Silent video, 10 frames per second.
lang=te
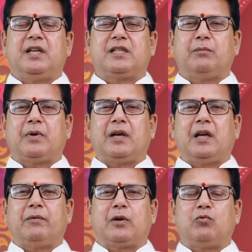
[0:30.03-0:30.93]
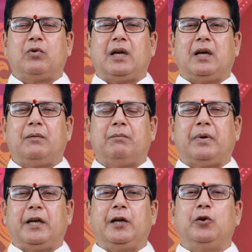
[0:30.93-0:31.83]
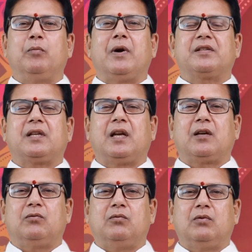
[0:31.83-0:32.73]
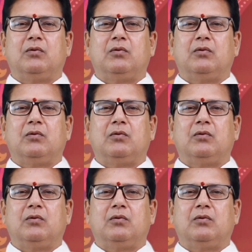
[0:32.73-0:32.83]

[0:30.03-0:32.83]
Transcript: డిసెంబర్ నెల వరకు గల పన్నెండు మాసాలకు